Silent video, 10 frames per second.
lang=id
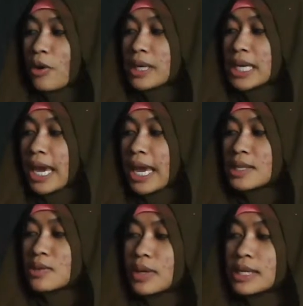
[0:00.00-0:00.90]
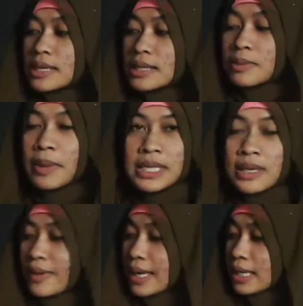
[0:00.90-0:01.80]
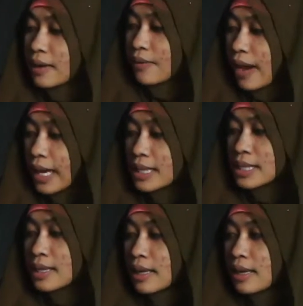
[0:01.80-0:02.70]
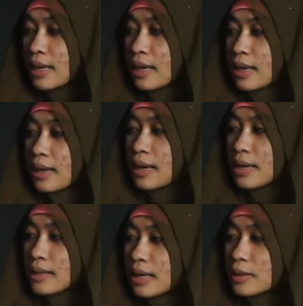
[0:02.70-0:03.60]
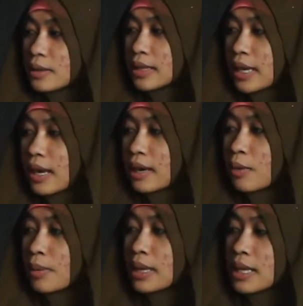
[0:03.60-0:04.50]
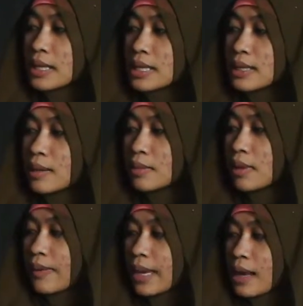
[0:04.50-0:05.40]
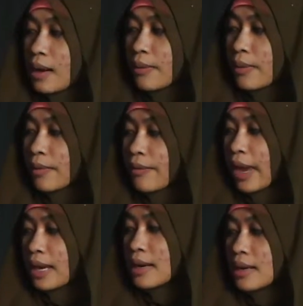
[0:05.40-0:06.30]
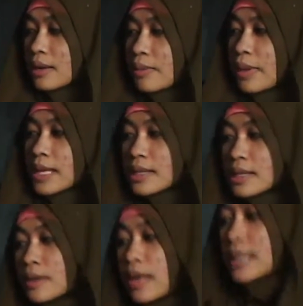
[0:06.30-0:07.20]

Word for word: communicate with a specific device. Dan selanjutnya ada operating system typical provider a means to a